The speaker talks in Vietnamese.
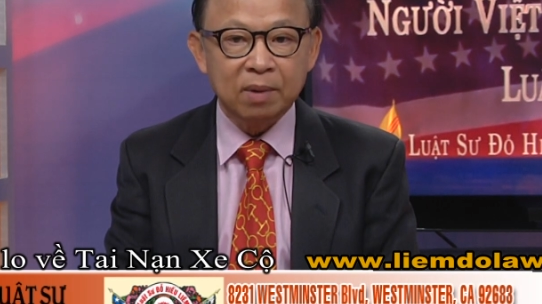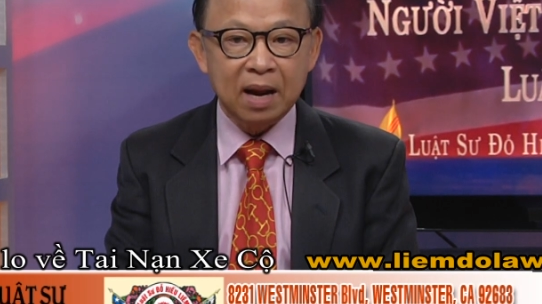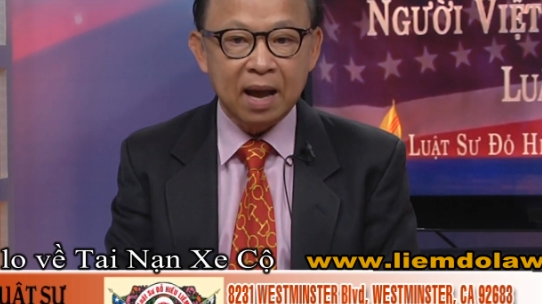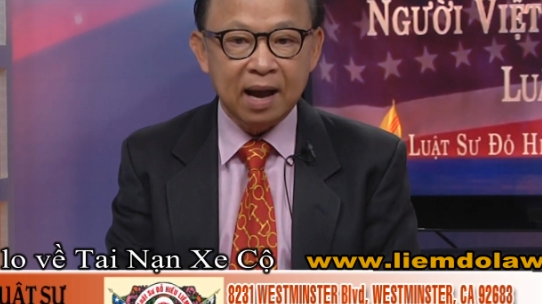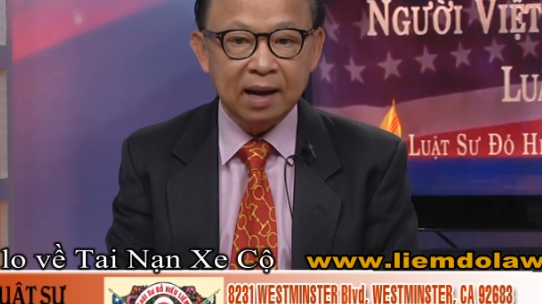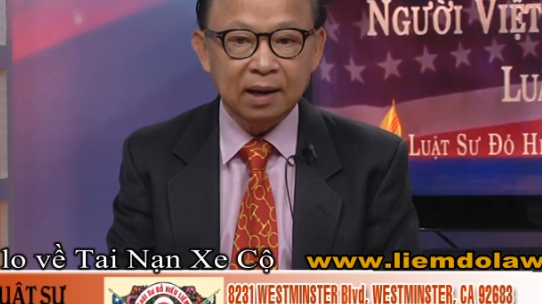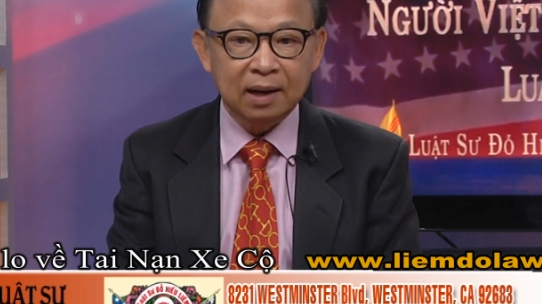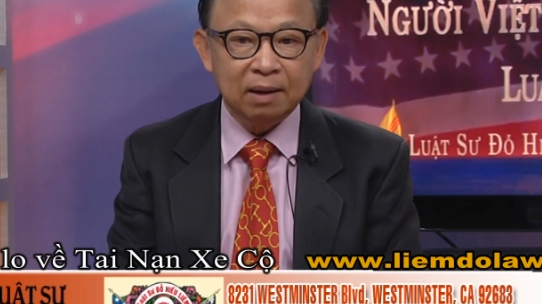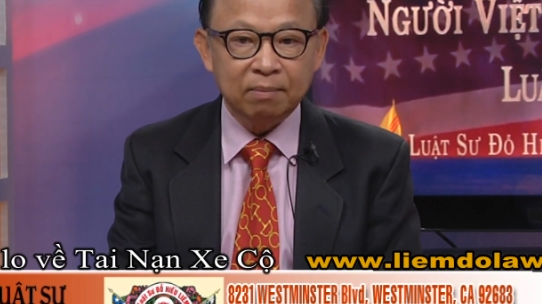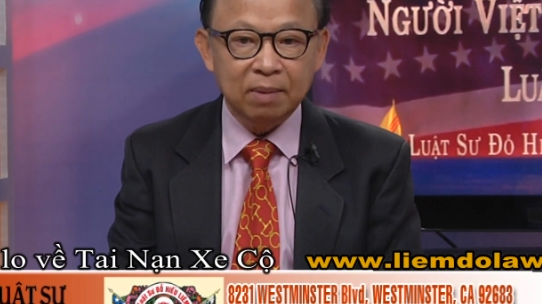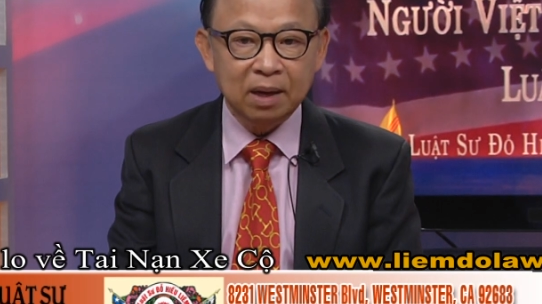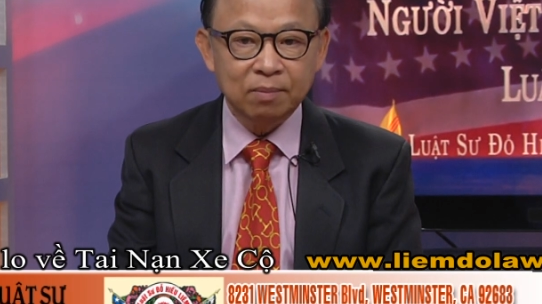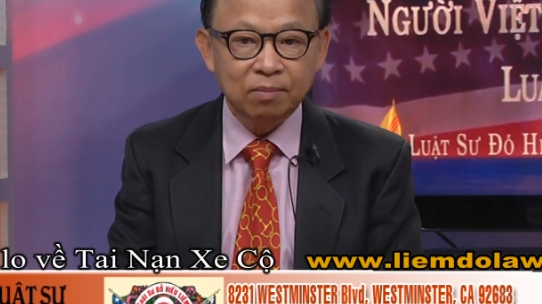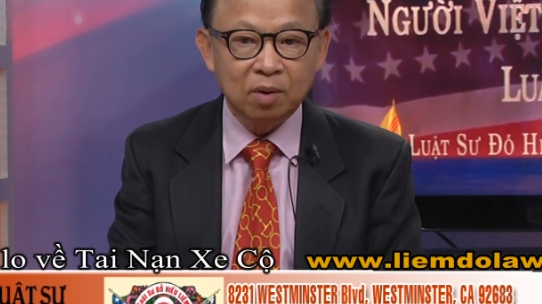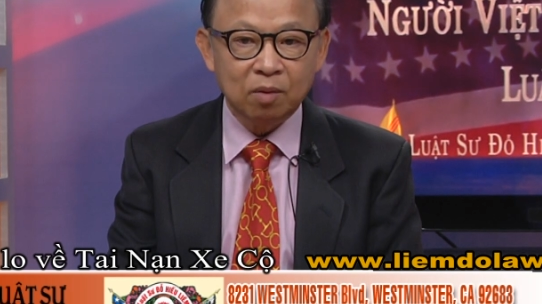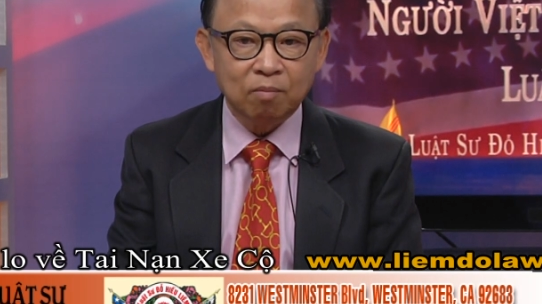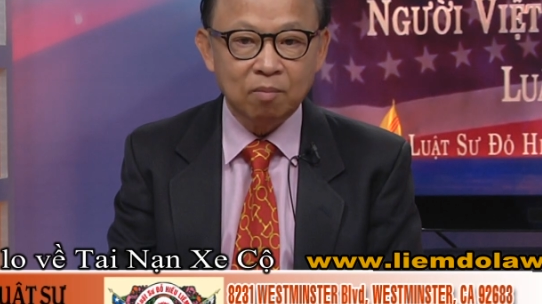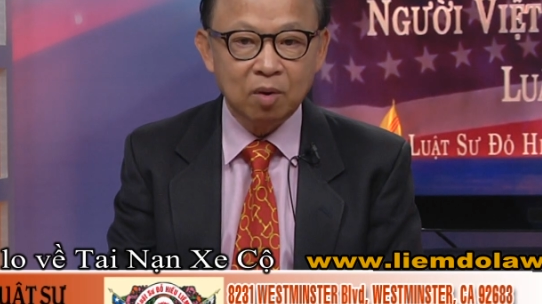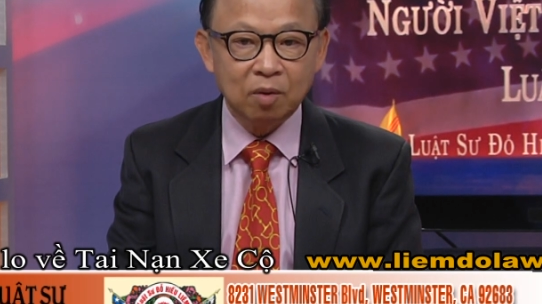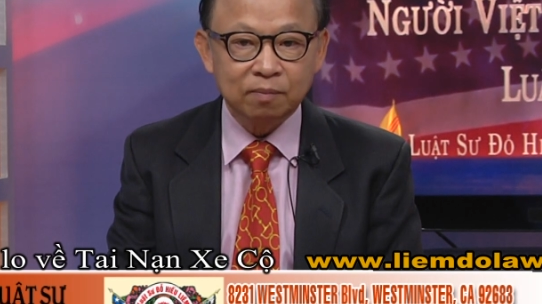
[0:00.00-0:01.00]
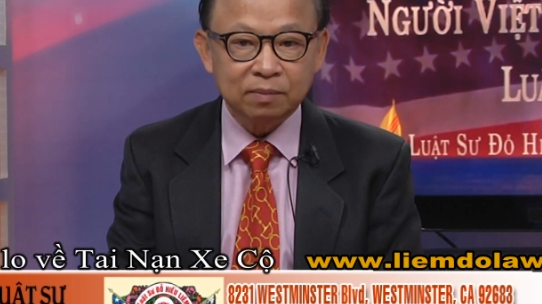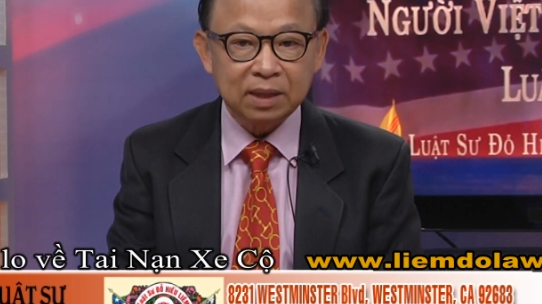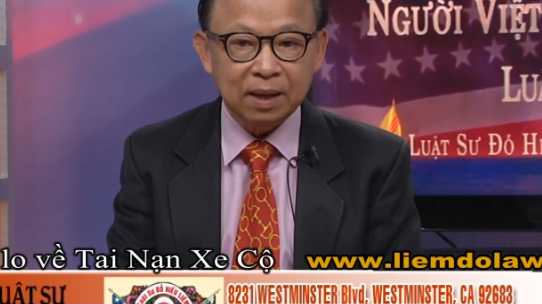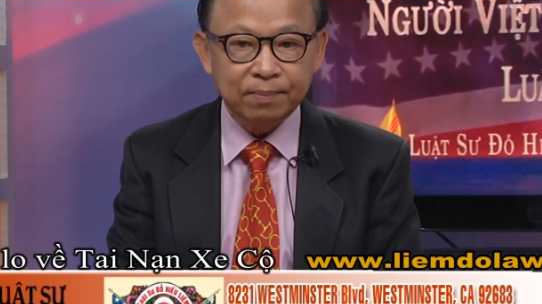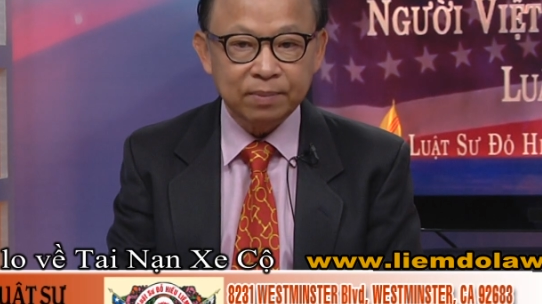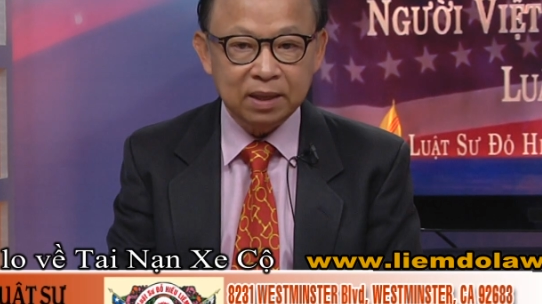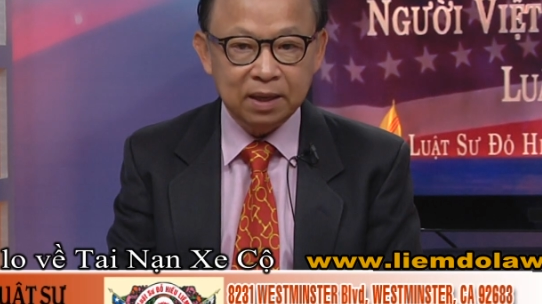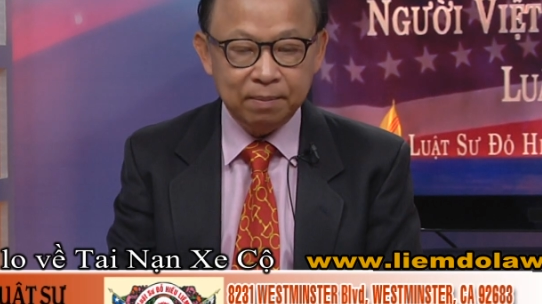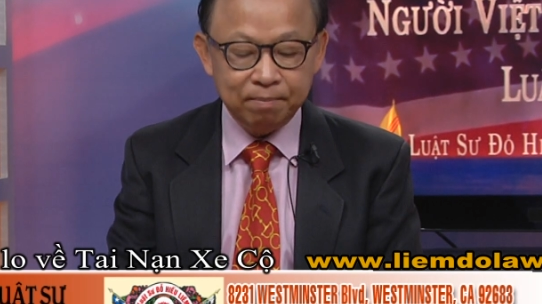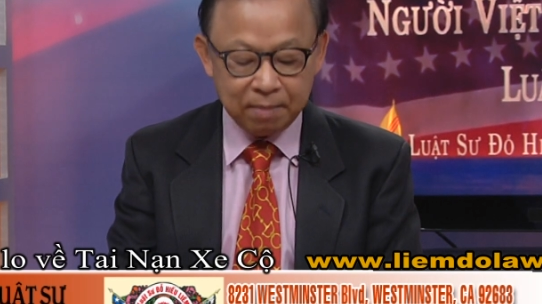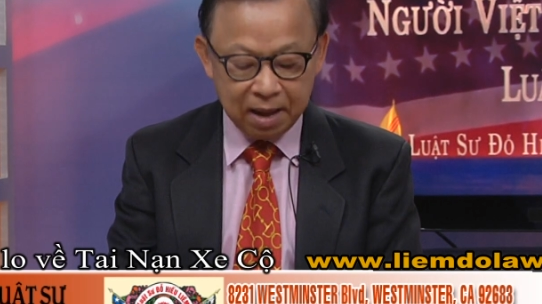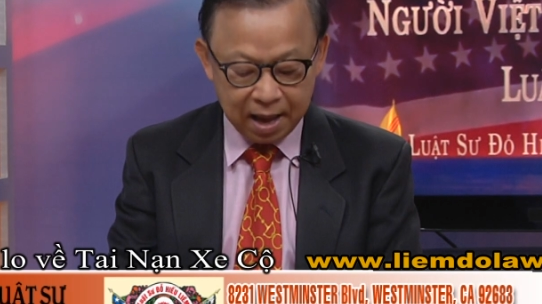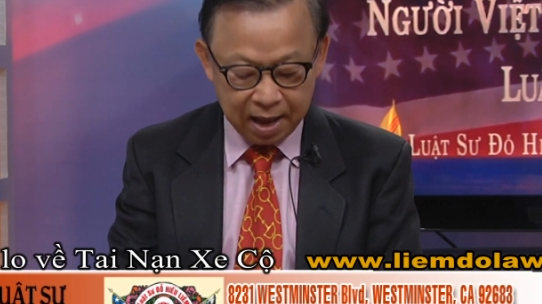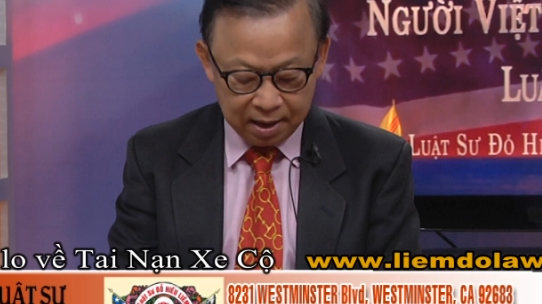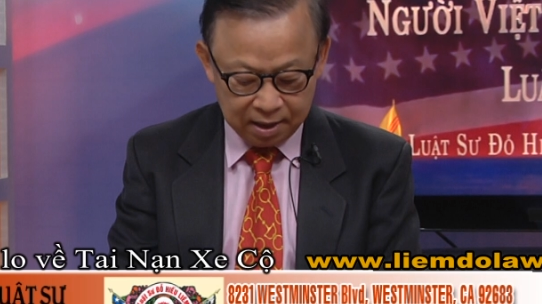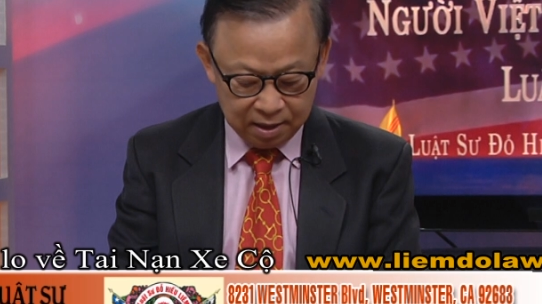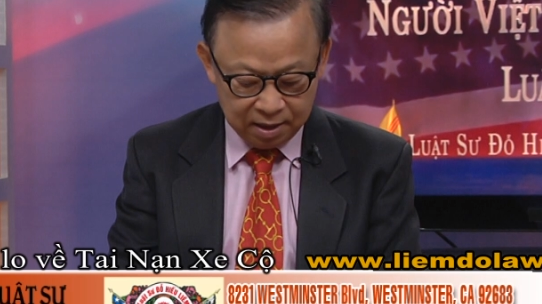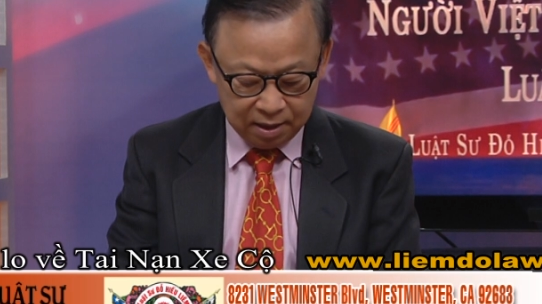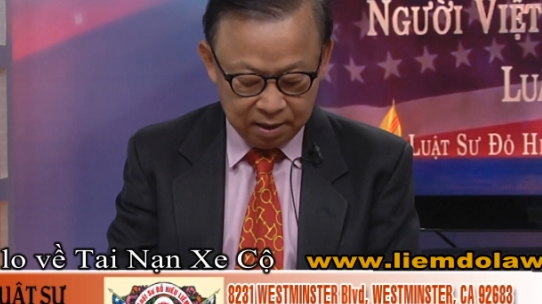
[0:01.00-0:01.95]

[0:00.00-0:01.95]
đài là 714 893